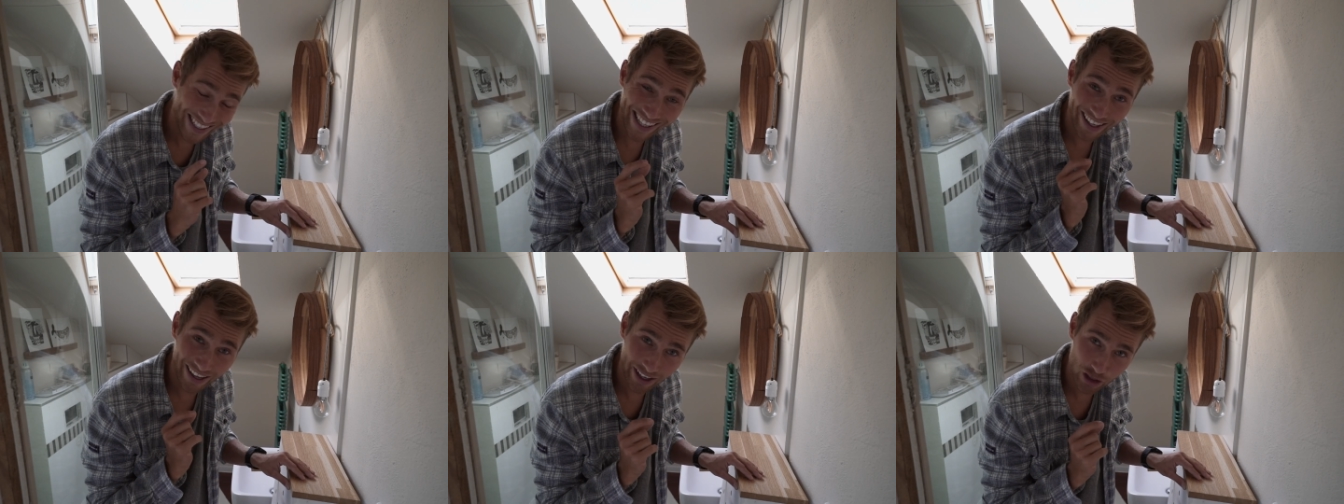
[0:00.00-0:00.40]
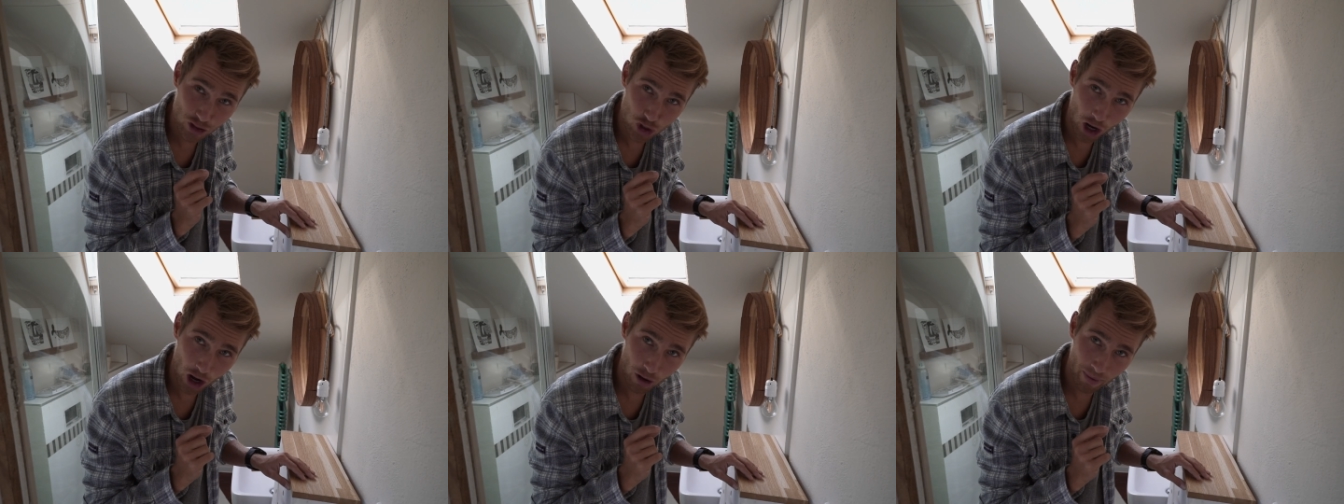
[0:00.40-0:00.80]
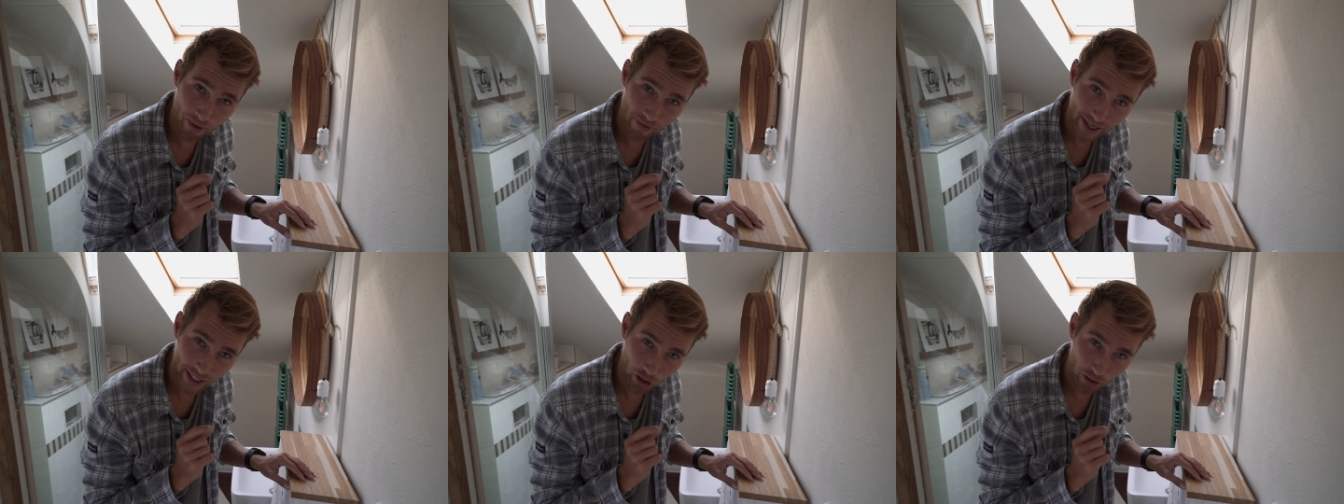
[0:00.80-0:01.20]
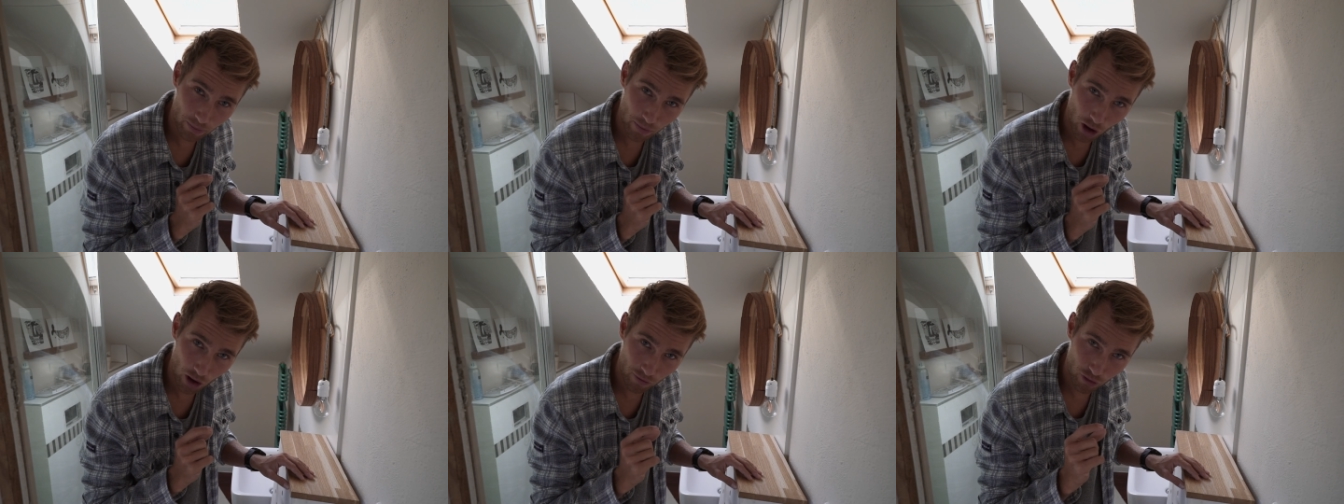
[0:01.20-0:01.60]
dickere Schraube, weil ich
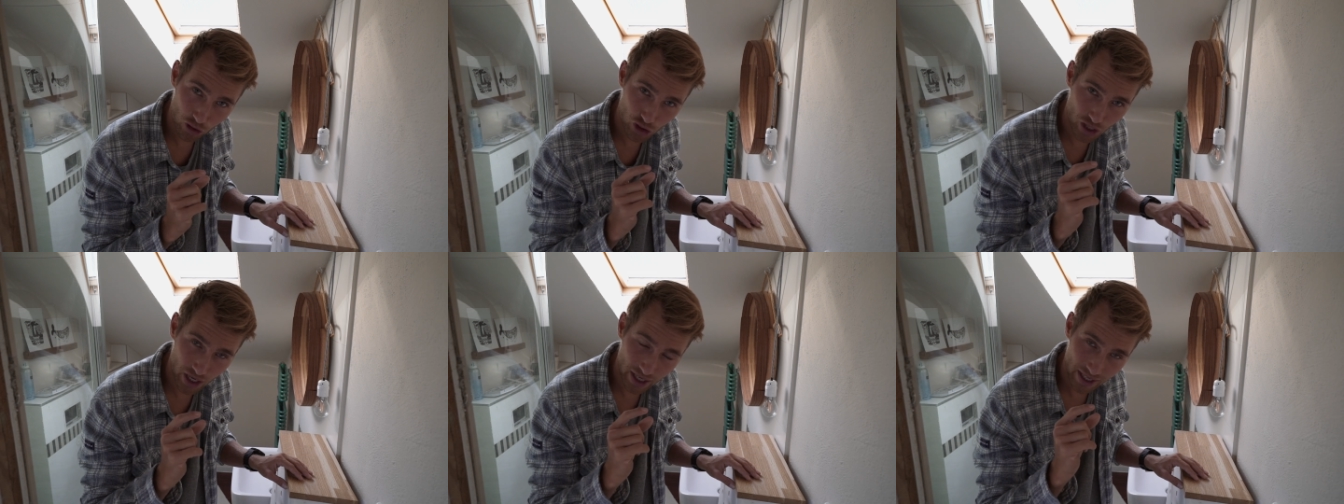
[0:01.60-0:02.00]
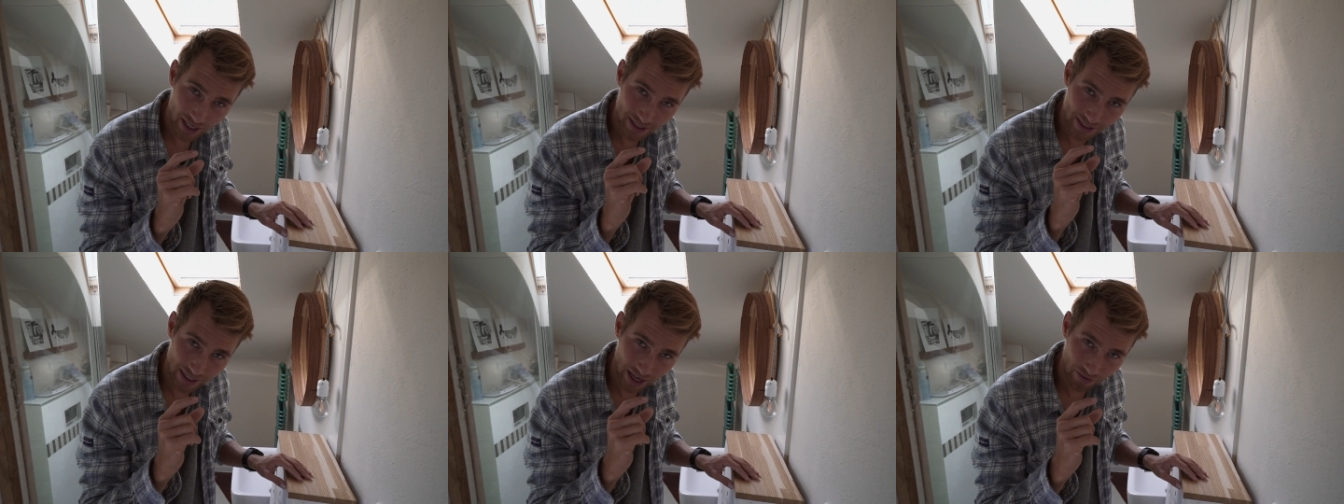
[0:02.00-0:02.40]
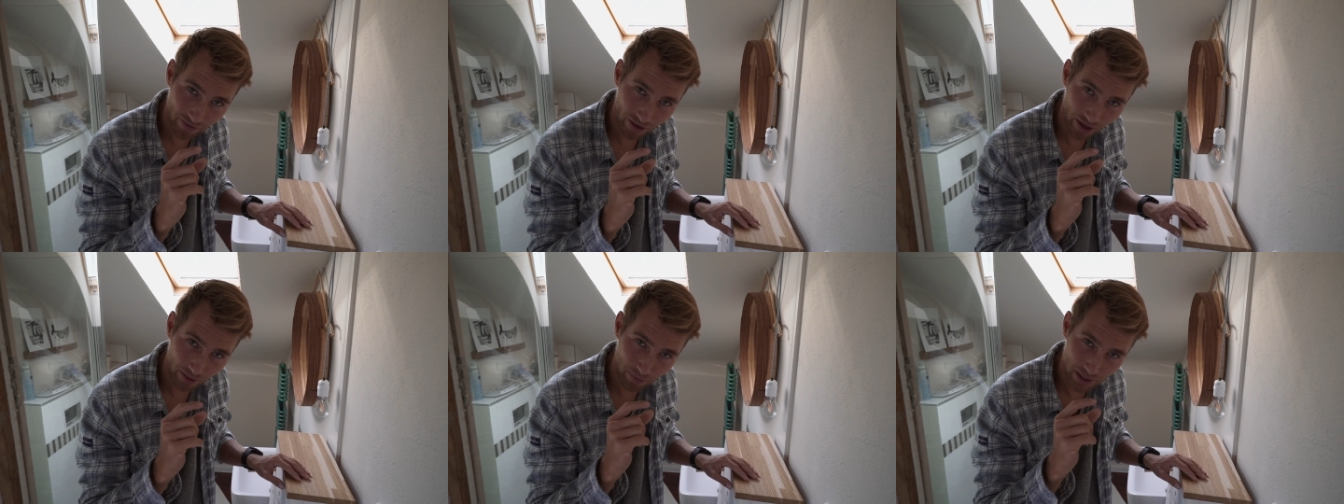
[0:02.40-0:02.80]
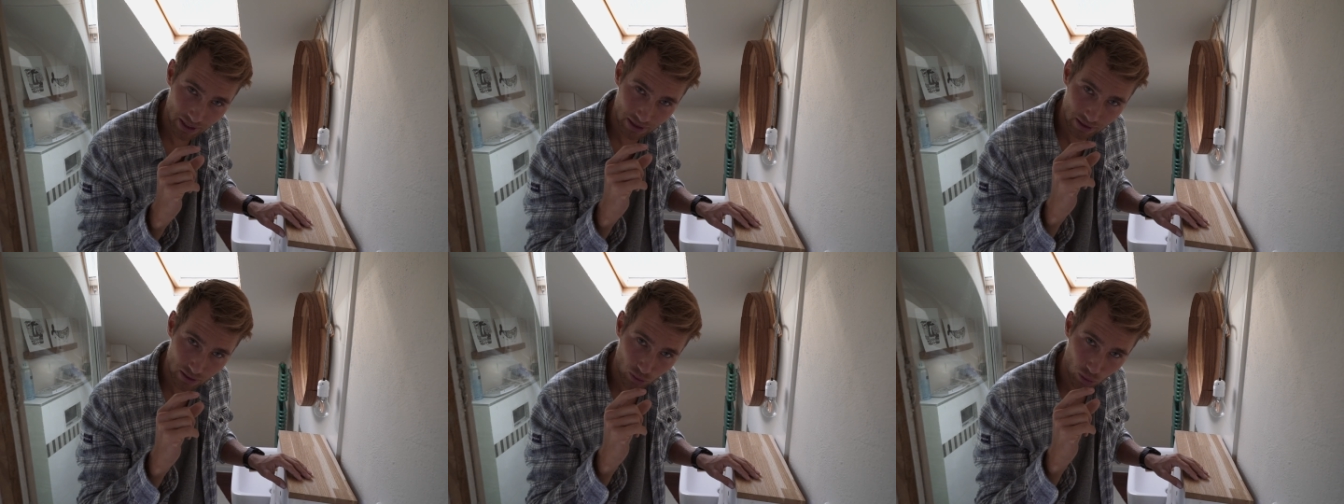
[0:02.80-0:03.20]
könnte mir auch vorstellen, dass die einfach ein
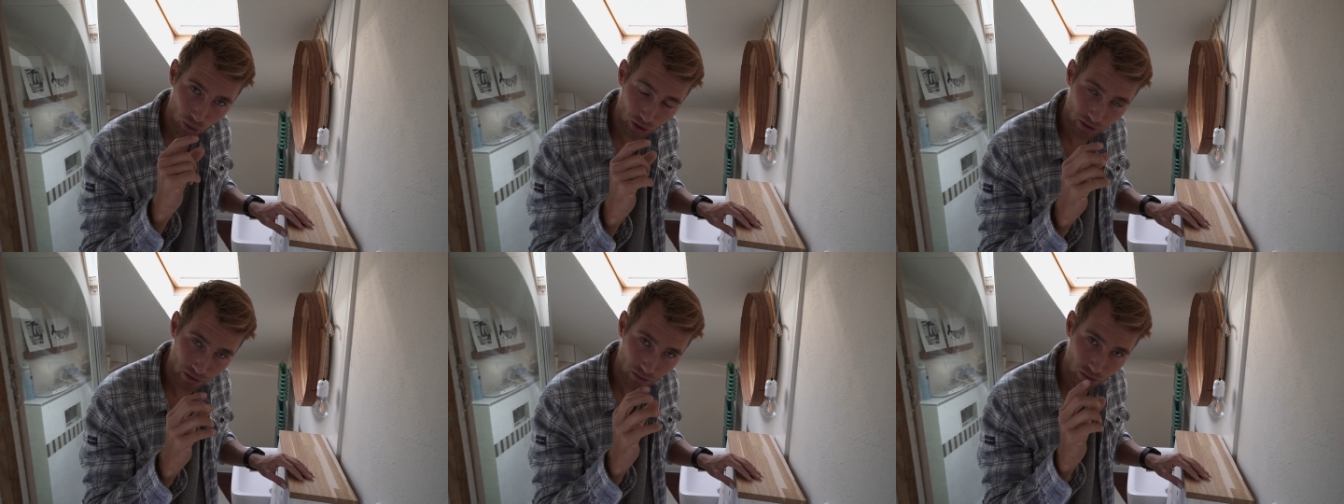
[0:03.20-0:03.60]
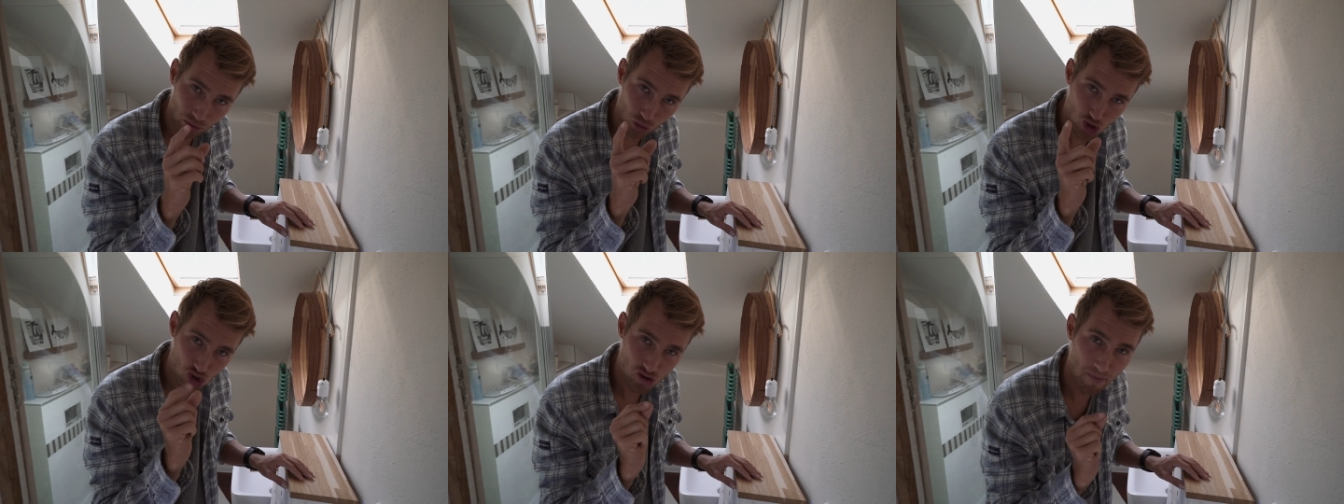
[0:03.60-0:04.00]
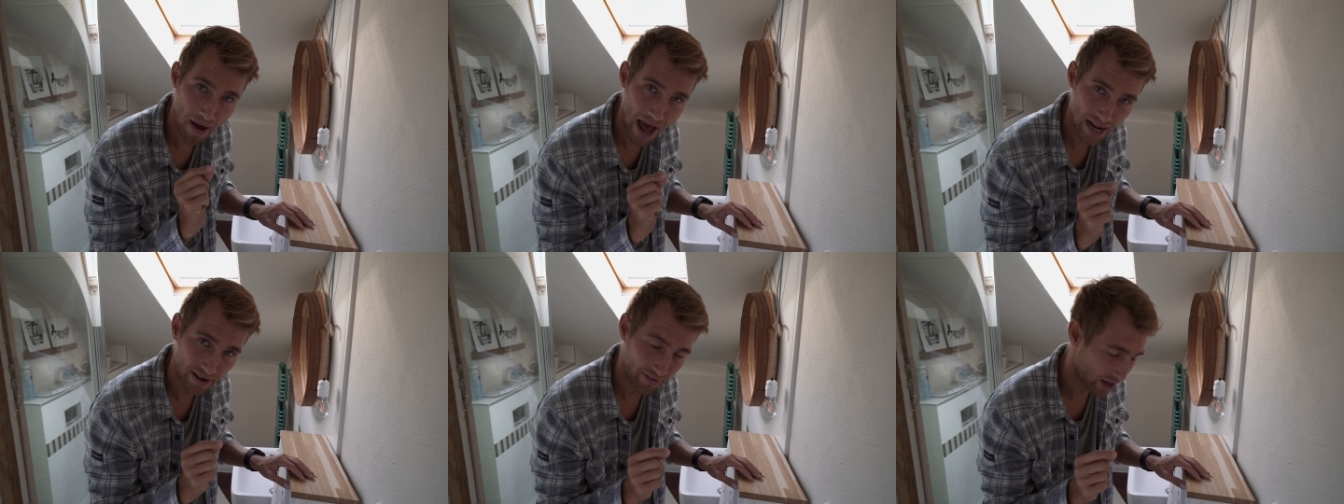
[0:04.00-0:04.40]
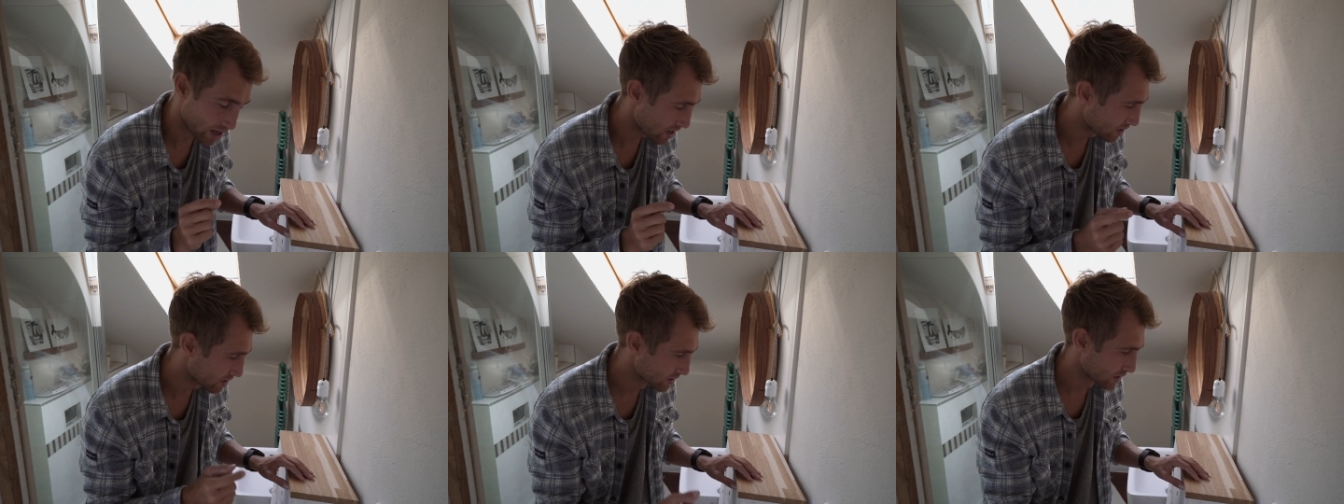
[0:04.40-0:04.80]
bisschen zu kurz und zu schmal
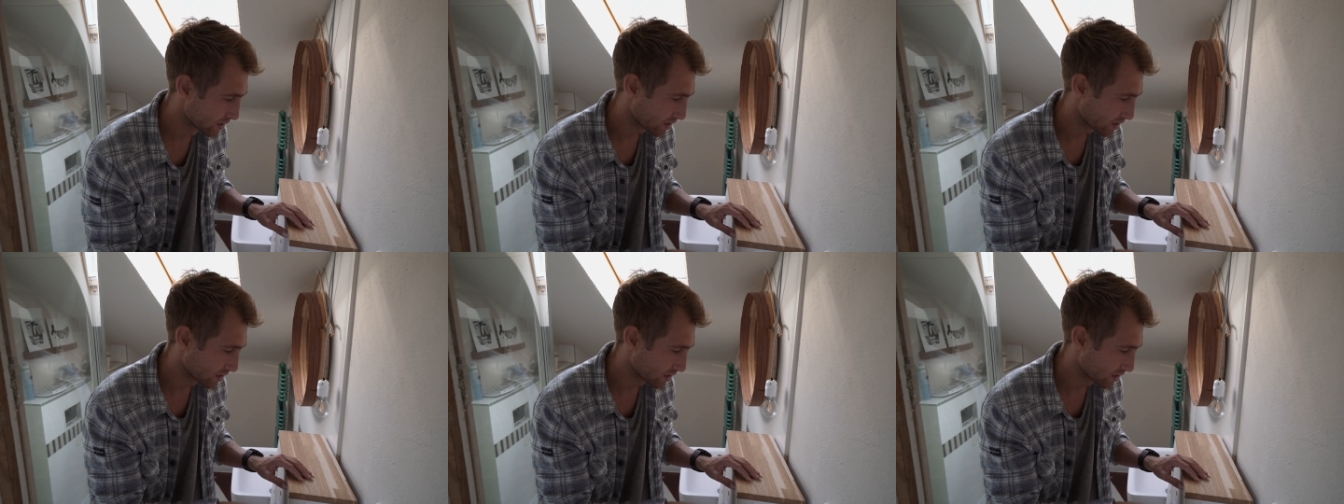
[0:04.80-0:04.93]
war,